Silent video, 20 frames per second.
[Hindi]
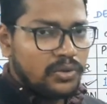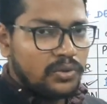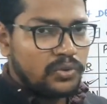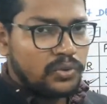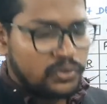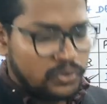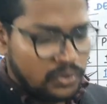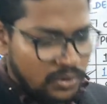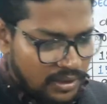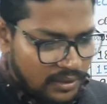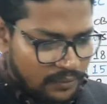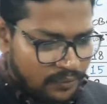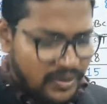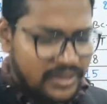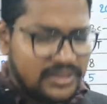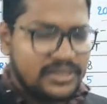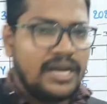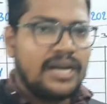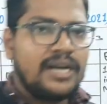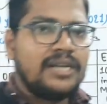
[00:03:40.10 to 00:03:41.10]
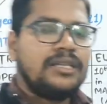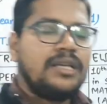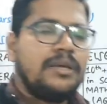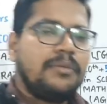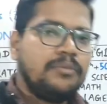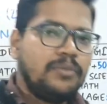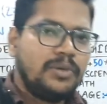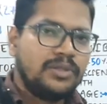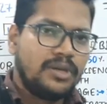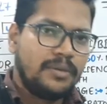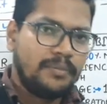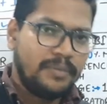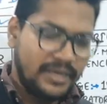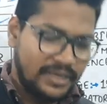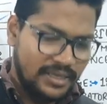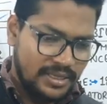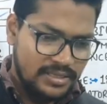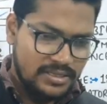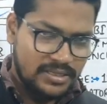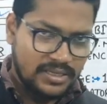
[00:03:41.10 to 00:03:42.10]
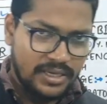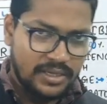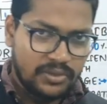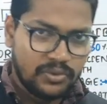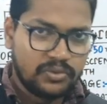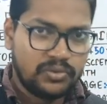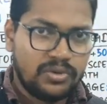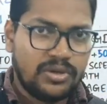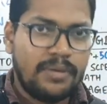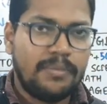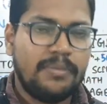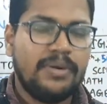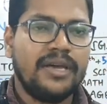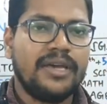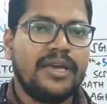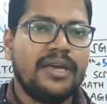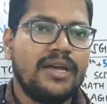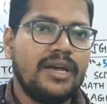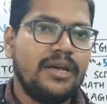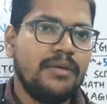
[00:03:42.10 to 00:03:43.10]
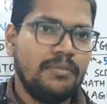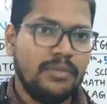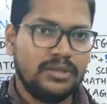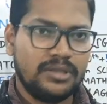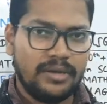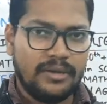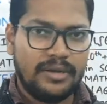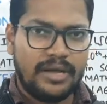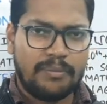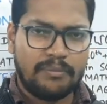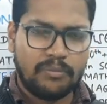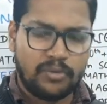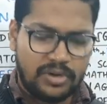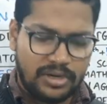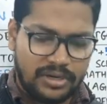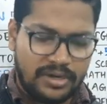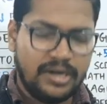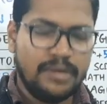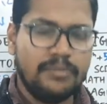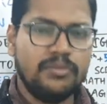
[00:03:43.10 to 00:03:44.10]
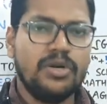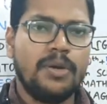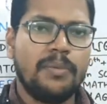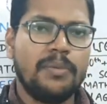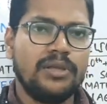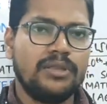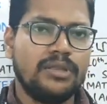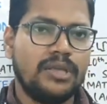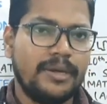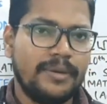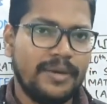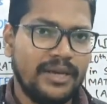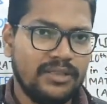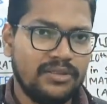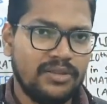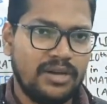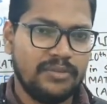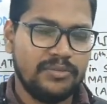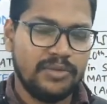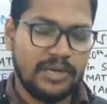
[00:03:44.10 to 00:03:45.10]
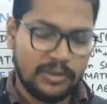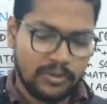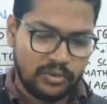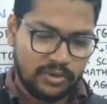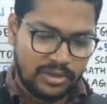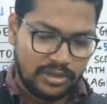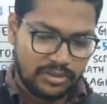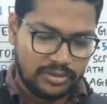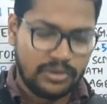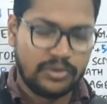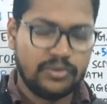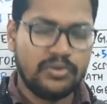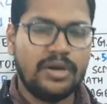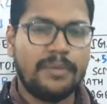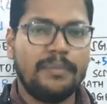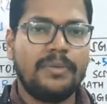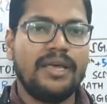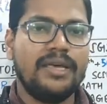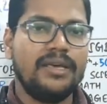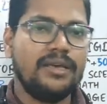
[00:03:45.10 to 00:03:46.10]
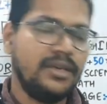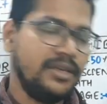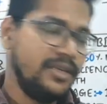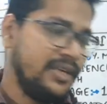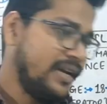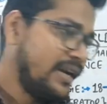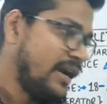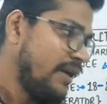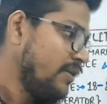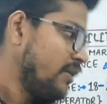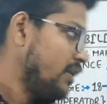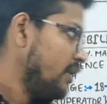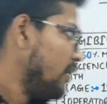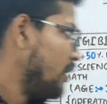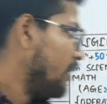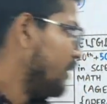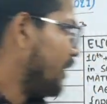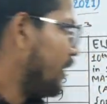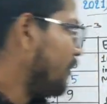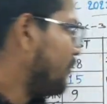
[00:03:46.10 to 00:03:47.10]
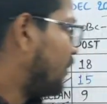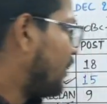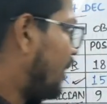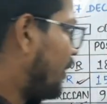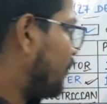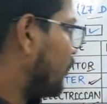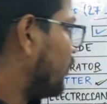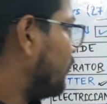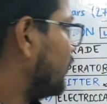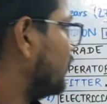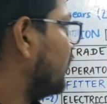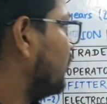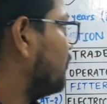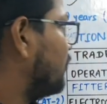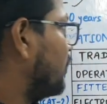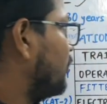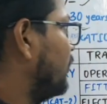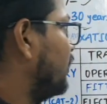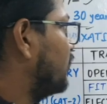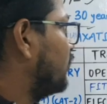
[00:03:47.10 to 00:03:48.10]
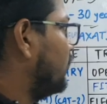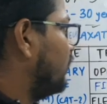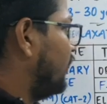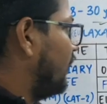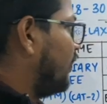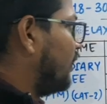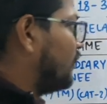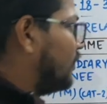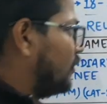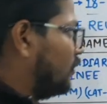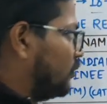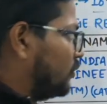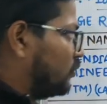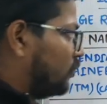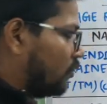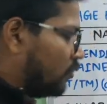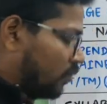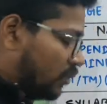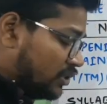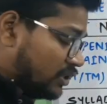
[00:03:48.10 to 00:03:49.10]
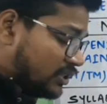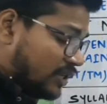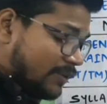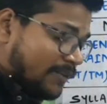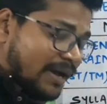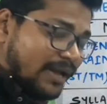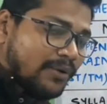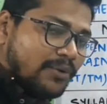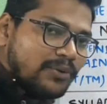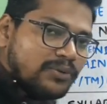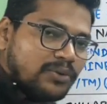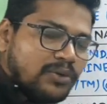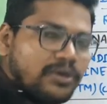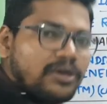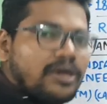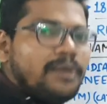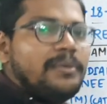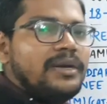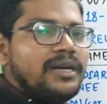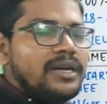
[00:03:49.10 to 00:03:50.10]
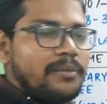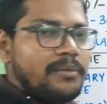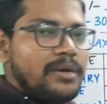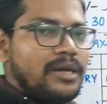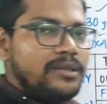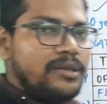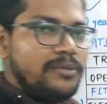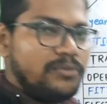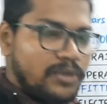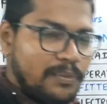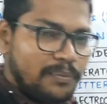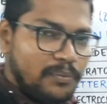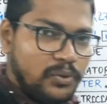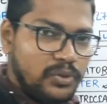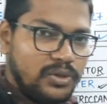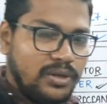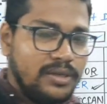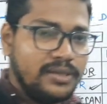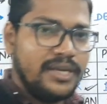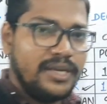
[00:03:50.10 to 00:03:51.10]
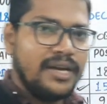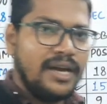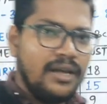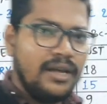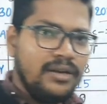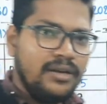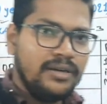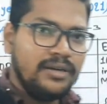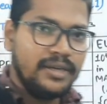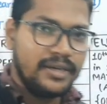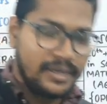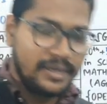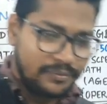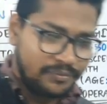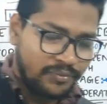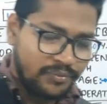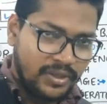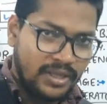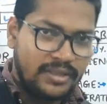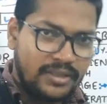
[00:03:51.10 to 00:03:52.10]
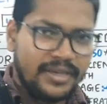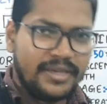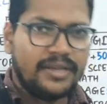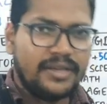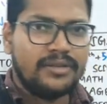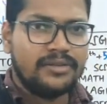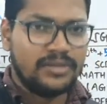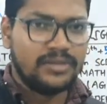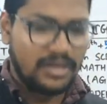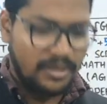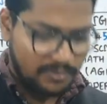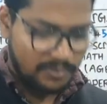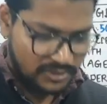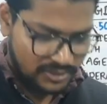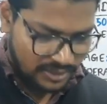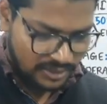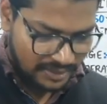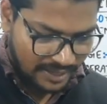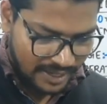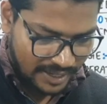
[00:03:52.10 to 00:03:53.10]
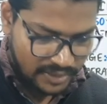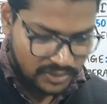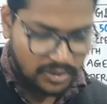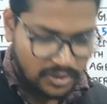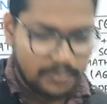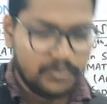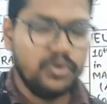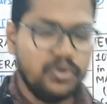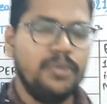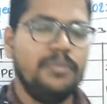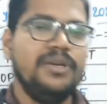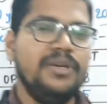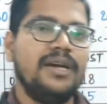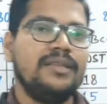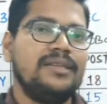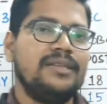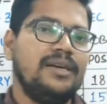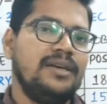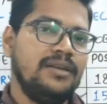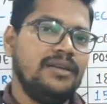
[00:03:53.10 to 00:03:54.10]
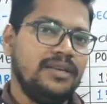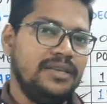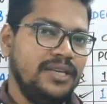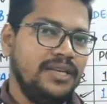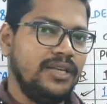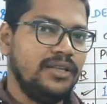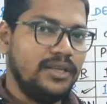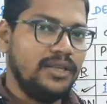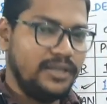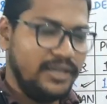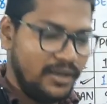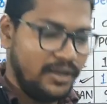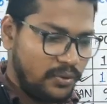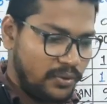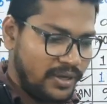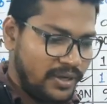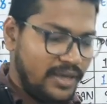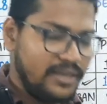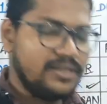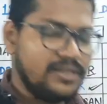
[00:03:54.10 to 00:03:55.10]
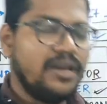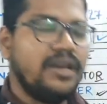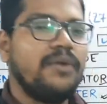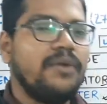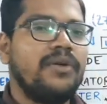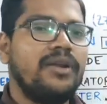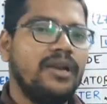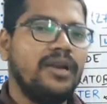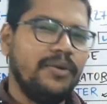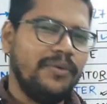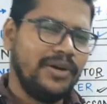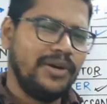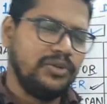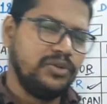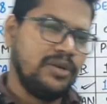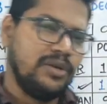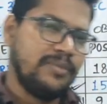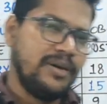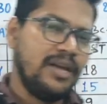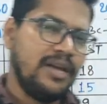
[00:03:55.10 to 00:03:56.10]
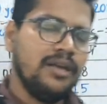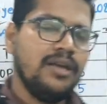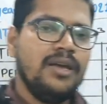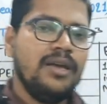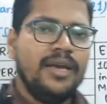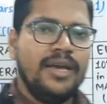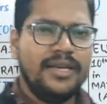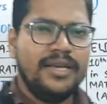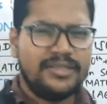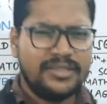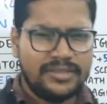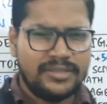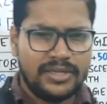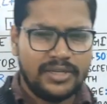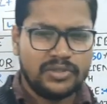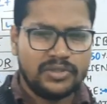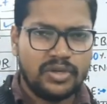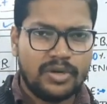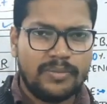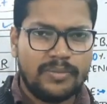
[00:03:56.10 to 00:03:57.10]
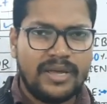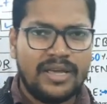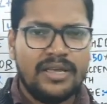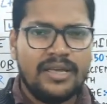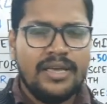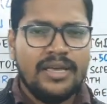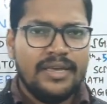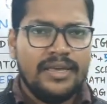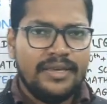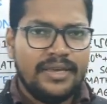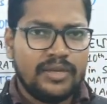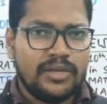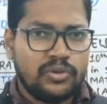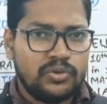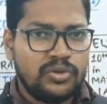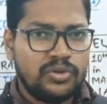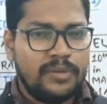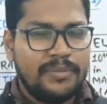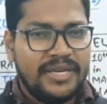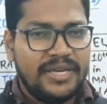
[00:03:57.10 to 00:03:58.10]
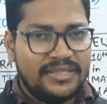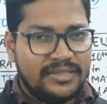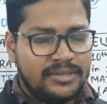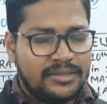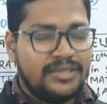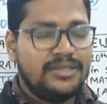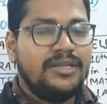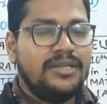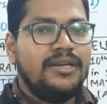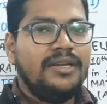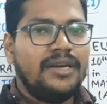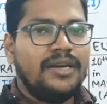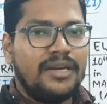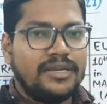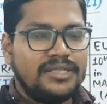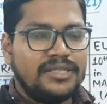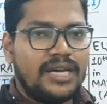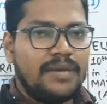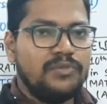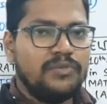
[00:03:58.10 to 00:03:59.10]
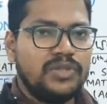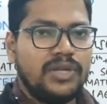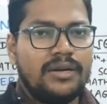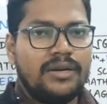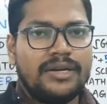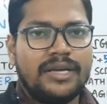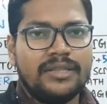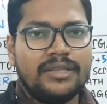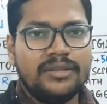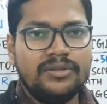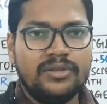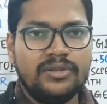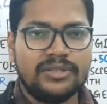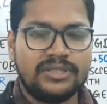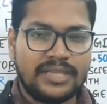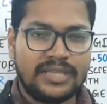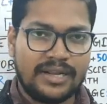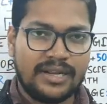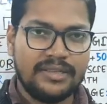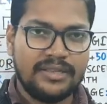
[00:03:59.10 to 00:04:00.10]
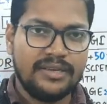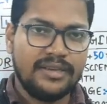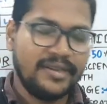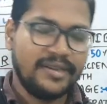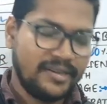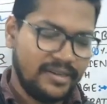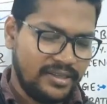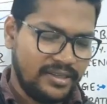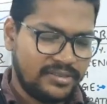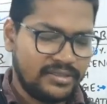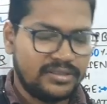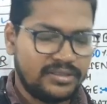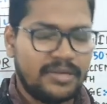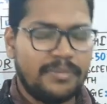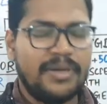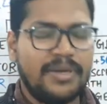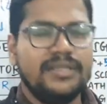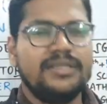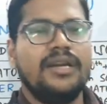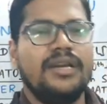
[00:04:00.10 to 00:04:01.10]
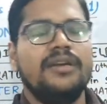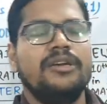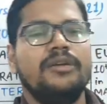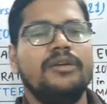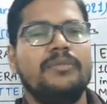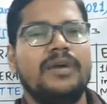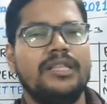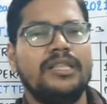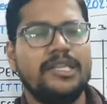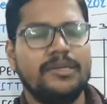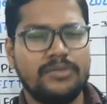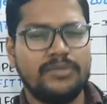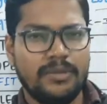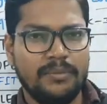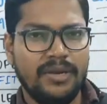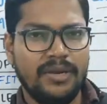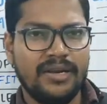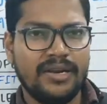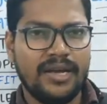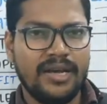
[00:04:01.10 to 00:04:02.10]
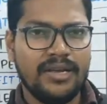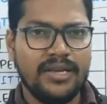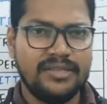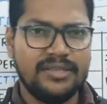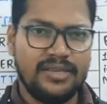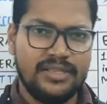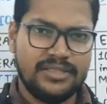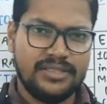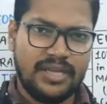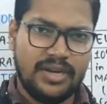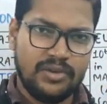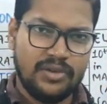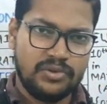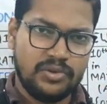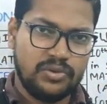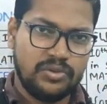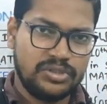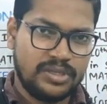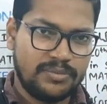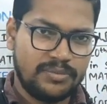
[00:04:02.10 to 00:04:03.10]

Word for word: तो दोस्तों अच्छा खासा मतलब वैकेंसी है दोस्तों आप लगेगा मतलब आपका ड्रीम जॉब की तरह है तो आप ज़रूर ज़रूर अप्लाई कीजिएगा यही आपको बस इन्फॉर्मेशन देना था दोस्तों कोई सवाल हो तो कमेंट के माध्यम से पूछ लीजिएगा ठीक है देखिए हम सरकारी जॉब जो भी आता है ये ये हो गया इसके अलावा रेलवे की जॉब है एसएससी की जॉब है या दोस्तों अभी एस एस का एग्ज़ाम चल रहा है तो सारा दिन का एनालिसिस हमारे चैनल के माध्यम से मिल रहा है इसलिए चैनल को जरूर